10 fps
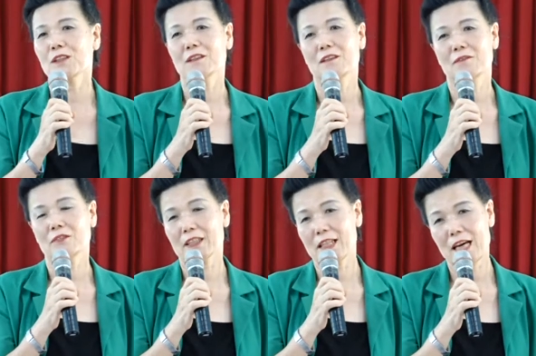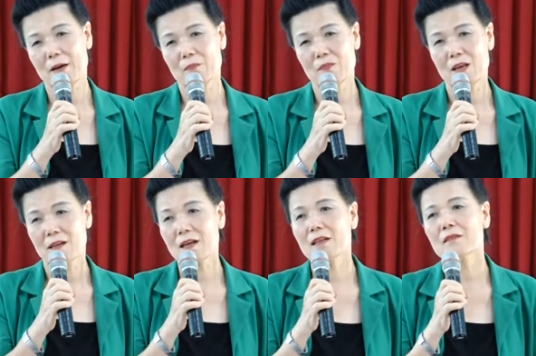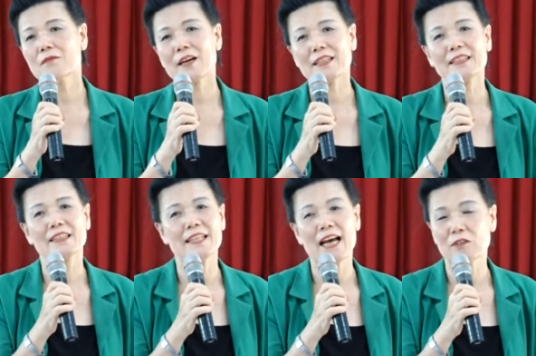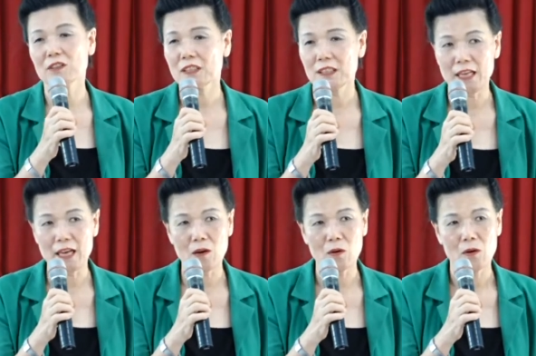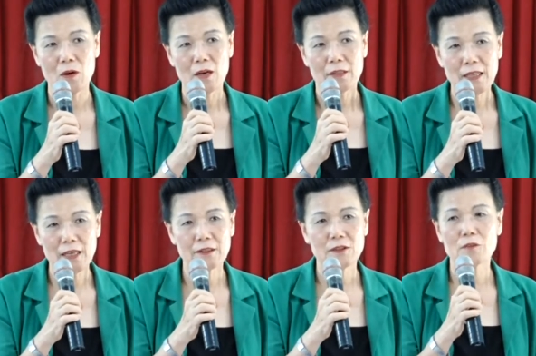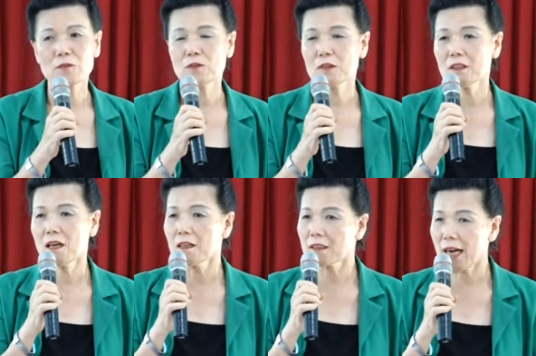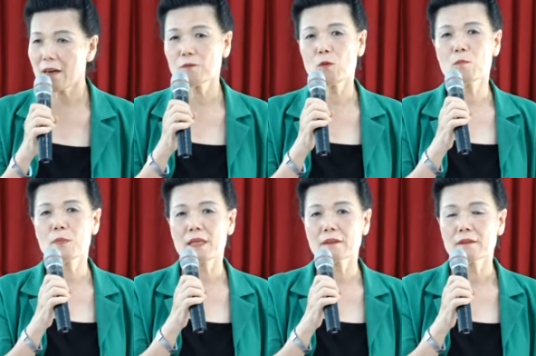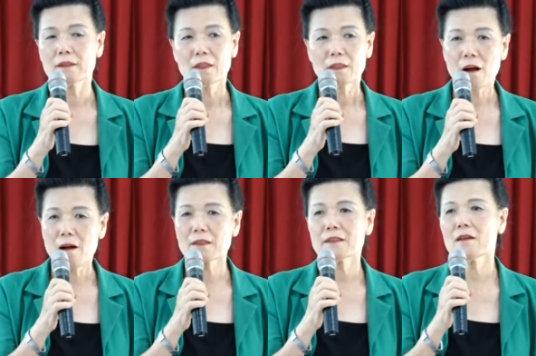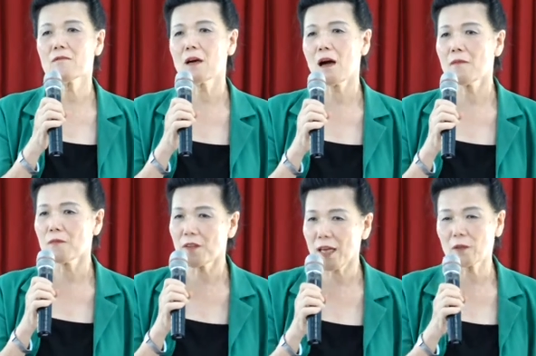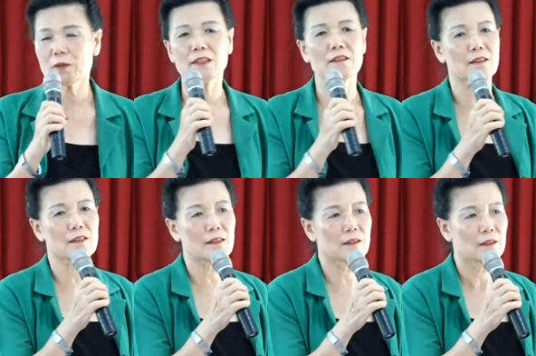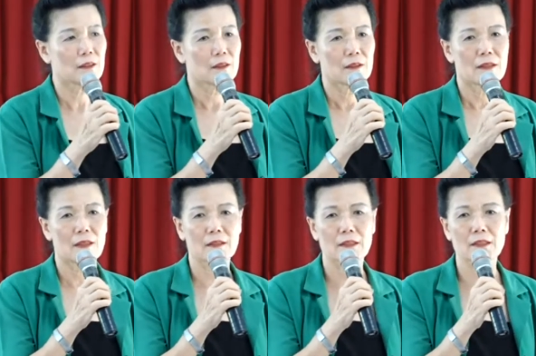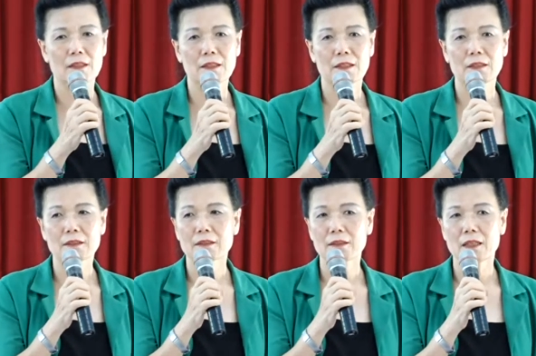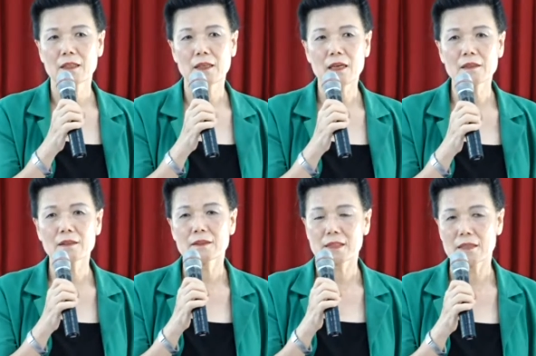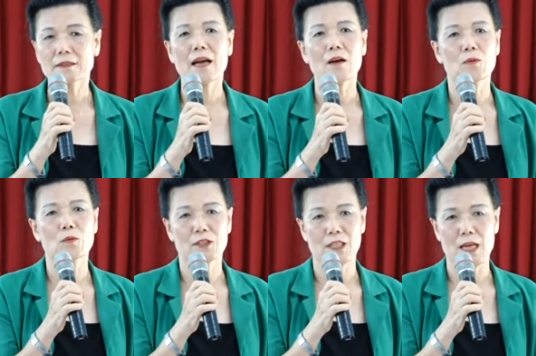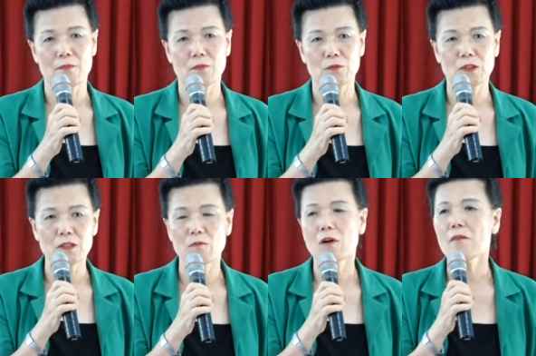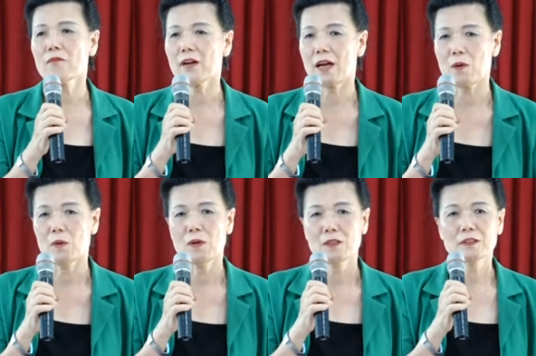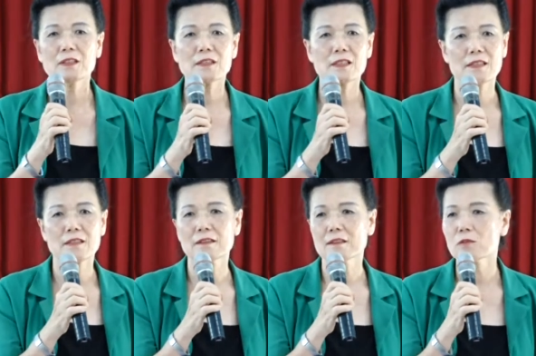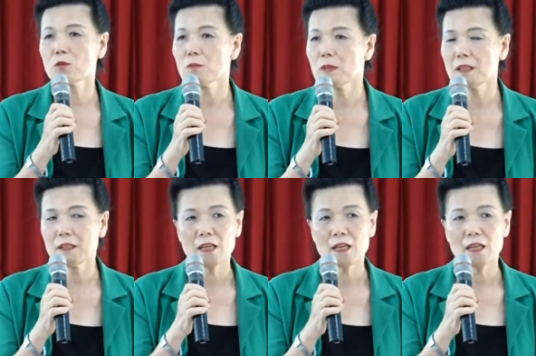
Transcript: nữ Việt Nam cần phải chỉ đạo như thế nào để cho phụ nữ ở các vùng miền có cái đóng góp phát huy được cái, à, cái, cái, cái, cái à, năng lực sáng tạo của chị em đóng góp vào chương trình xây dựng nông thôn mới.